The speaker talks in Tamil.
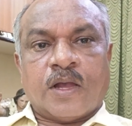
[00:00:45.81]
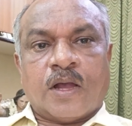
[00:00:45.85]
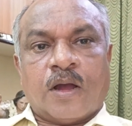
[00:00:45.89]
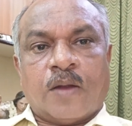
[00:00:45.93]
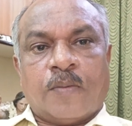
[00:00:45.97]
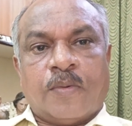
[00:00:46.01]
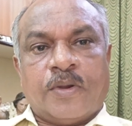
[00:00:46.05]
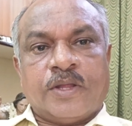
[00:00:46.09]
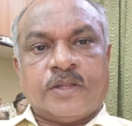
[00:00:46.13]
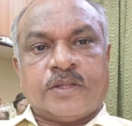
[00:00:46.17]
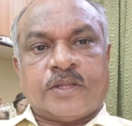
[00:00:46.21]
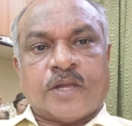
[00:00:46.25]

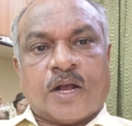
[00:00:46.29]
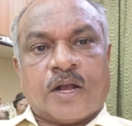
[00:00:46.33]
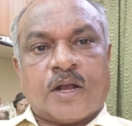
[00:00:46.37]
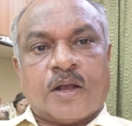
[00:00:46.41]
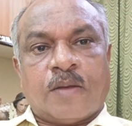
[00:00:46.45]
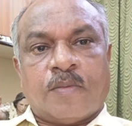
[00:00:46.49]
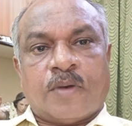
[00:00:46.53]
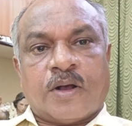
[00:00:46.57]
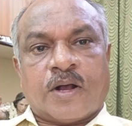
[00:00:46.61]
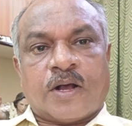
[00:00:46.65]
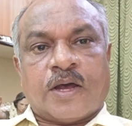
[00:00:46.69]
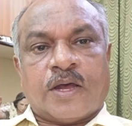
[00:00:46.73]
அப்படி
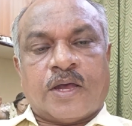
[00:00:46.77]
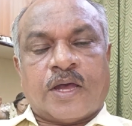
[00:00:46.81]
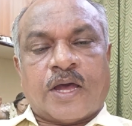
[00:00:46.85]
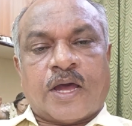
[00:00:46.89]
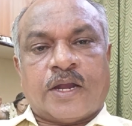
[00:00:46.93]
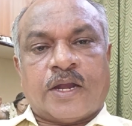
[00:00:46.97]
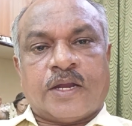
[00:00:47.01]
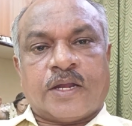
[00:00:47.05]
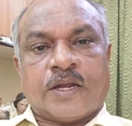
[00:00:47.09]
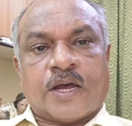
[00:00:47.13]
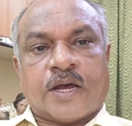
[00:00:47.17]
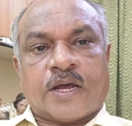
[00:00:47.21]
தங்கம்மாக்கா
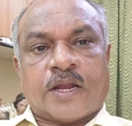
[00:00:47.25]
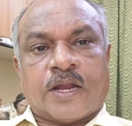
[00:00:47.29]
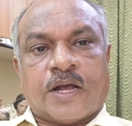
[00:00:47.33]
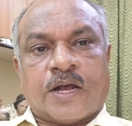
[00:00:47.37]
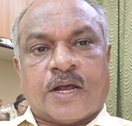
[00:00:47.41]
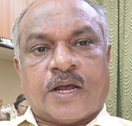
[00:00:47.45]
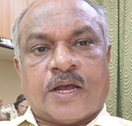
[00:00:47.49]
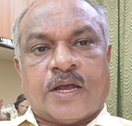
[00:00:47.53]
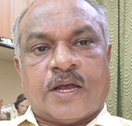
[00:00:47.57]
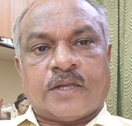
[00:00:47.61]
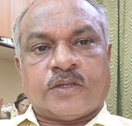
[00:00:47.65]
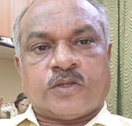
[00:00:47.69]
யார்கிட்ட
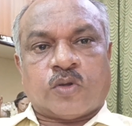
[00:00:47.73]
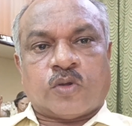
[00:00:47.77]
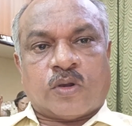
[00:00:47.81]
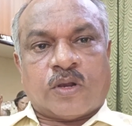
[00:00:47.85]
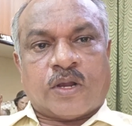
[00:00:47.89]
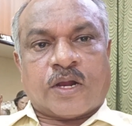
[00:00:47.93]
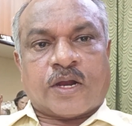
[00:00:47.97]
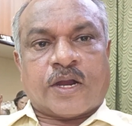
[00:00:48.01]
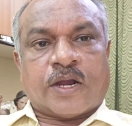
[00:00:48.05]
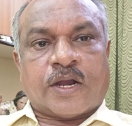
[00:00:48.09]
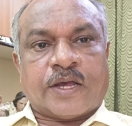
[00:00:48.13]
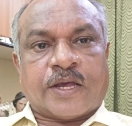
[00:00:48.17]
கேட்குறாங்க
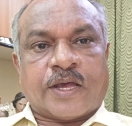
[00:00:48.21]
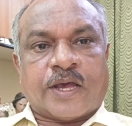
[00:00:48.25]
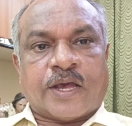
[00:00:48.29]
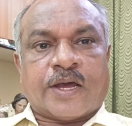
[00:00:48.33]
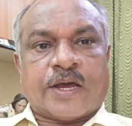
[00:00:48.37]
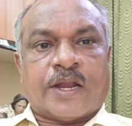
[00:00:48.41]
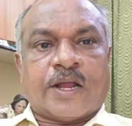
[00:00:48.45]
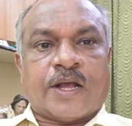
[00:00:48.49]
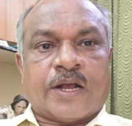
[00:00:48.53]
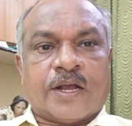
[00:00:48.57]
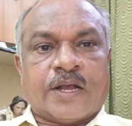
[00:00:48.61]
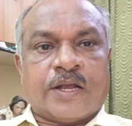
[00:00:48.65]
சொர்ணக்கிட்ட
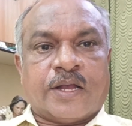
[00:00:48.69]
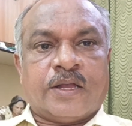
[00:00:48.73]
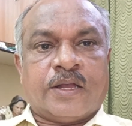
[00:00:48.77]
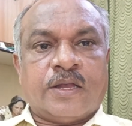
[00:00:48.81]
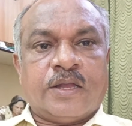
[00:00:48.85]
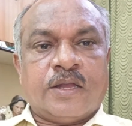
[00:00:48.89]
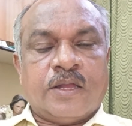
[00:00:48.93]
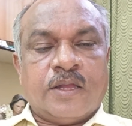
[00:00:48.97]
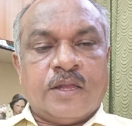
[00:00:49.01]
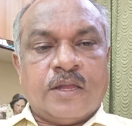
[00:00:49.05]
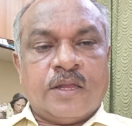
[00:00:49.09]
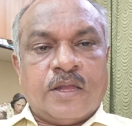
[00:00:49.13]
கேட்குறாங்க
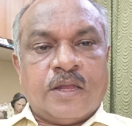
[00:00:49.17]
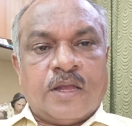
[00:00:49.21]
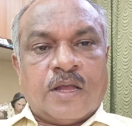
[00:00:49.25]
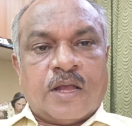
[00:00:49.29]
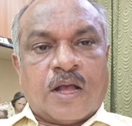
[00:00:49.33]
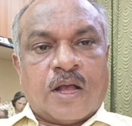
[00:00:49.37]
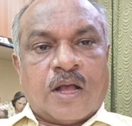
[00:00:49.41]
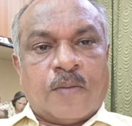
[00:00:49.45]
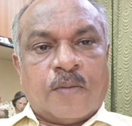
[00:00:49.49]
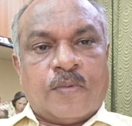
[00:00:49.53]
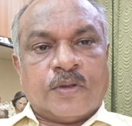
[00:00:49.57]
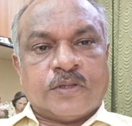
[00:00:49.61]

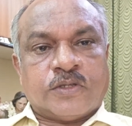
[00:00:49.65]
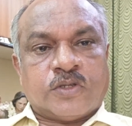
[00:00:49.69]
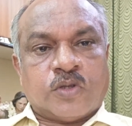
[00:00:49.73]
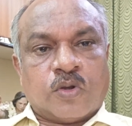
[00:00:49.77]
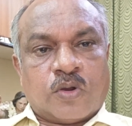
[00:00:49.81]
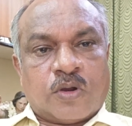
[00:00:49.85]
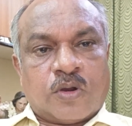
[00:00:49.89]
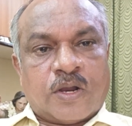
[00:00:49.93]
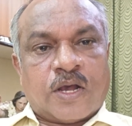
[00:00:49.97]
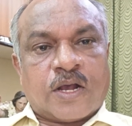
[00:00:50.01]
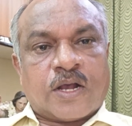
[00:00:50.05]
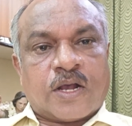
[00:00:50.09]
அப்போ
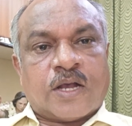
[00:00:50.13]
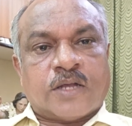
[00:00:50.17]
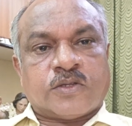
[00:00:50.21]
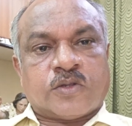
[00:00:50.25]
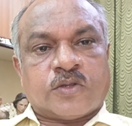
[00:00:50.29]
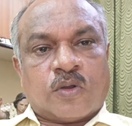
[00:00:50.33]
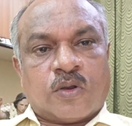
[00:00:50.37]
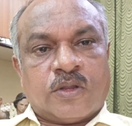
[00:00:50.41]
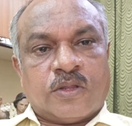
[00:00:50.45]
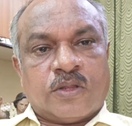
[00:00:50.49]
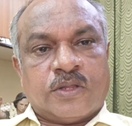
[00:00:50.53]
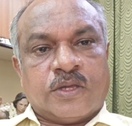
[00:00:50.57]
சொர்ணக்கா
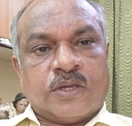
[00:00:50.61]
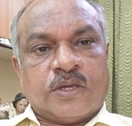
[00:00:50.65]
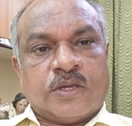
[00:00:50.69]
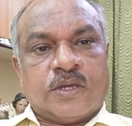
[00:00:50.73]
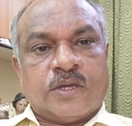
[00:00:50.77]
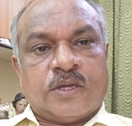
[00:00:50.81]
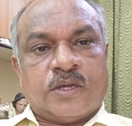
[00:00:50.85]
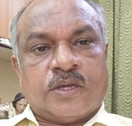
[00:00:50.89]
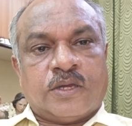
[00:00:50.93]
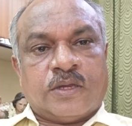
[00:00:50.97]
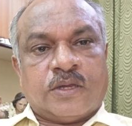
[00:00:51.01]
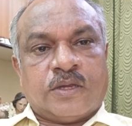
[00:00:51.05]
சொல்லுது
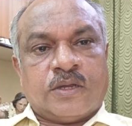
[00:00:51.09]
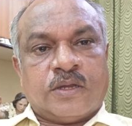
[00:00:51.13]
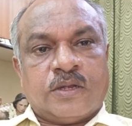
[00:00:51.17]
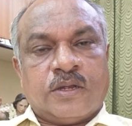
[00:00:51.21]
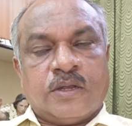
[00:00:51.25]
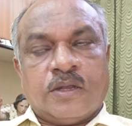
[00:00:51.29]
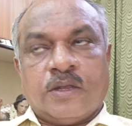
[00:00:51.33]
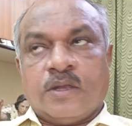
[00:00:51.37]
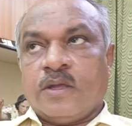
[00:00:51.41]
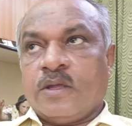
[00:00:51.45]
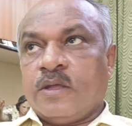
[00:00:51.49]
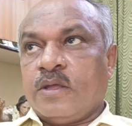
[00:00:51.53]

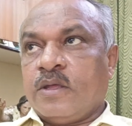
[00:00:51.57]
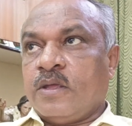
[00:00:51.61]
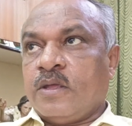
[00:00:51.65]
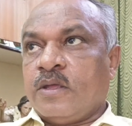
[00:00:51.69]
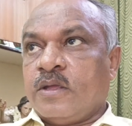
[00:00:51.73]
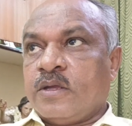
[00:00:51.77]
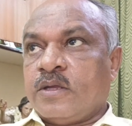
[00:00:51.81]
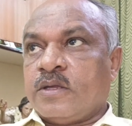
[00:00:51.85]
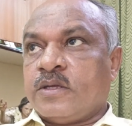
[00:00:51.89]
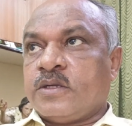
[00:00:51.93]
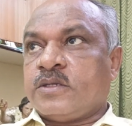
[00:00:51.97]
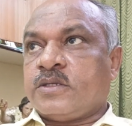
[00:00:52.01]

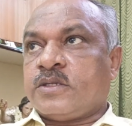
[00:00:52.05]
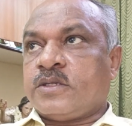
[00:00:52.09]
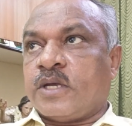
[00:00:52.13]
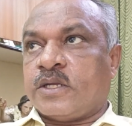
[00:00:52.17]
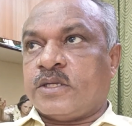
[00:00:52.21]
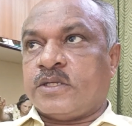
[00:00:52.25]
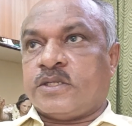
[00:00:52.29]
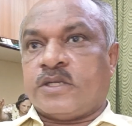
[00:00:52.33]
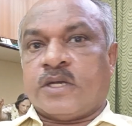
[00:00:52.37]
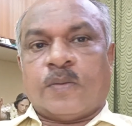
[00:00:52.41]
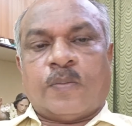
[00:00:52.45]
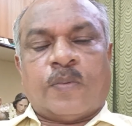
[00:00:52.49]

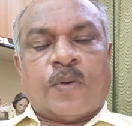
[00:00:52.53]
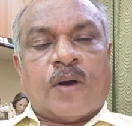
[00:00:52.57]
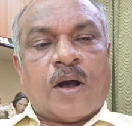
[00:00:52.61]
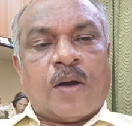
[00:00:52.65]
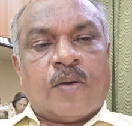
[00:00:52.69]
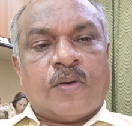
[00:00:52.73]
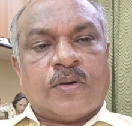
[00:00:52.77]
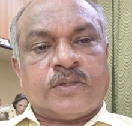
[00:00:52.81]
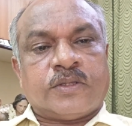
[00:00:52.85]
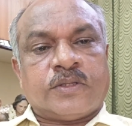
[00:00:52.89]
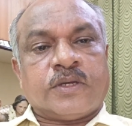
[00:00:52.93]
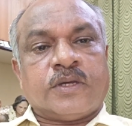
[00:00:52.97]
செஞ்ச
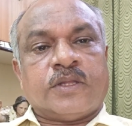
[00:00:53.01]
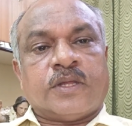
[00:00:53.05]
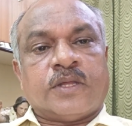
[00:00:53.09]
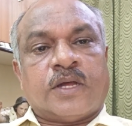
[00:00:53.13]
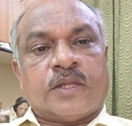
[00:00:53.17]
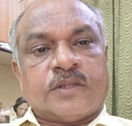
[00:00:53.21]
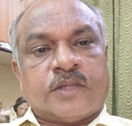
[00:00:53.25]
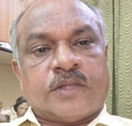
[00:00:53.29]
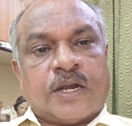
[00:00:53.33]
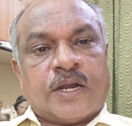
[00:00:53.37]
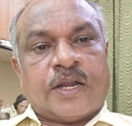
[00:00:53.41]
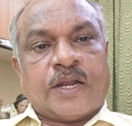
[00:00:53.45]
பாவத்துக்கு
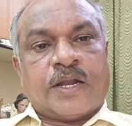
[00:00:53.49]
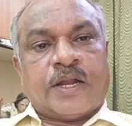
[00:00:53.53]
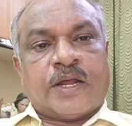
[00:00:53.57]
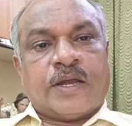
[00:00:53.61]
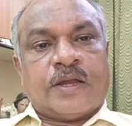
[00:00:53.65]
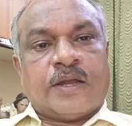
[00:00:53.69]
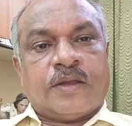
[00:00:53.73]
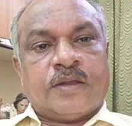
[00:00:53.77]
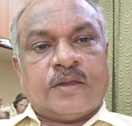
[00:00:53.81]
இதான் தண்டனை